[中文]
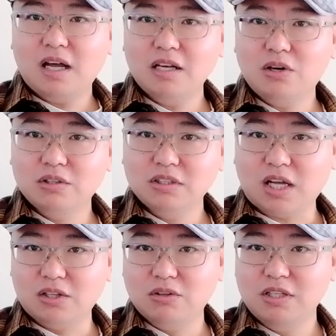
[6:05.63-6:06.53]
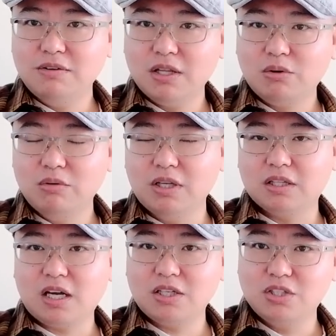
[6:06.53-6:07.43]
它要能打到一万的公
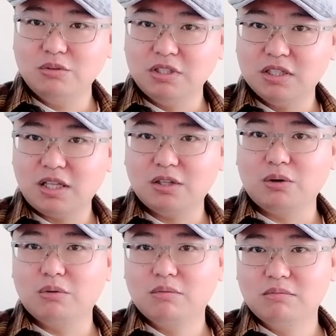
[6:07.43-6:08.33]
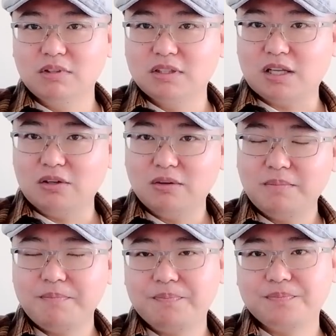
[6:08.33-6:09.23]
里，它只有一个弹头能达到，
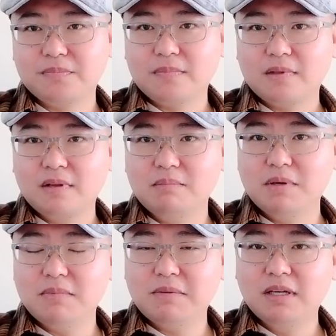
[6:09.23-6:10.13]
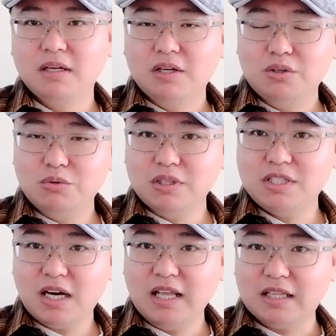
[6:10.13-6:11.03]
明白吧？如果
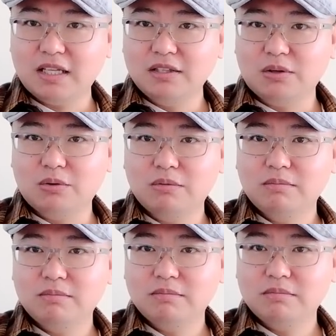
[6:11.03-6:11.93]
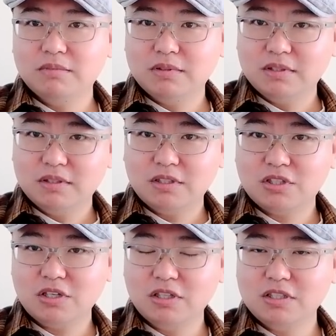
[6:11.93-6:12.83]
加俩弹头，这
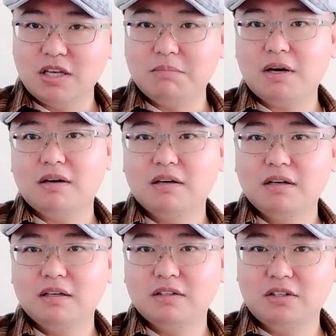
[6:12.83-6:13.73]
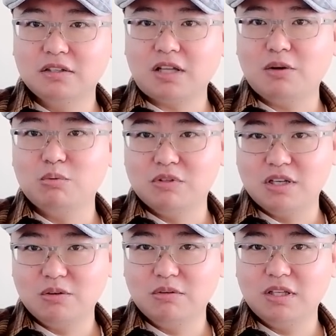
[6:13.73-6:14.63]
个射程减半，只能打五
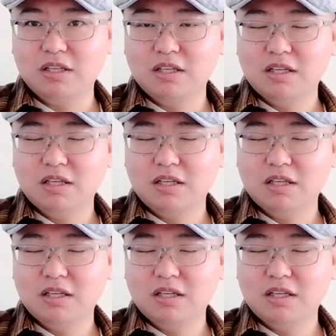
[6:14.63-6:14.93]
千公里；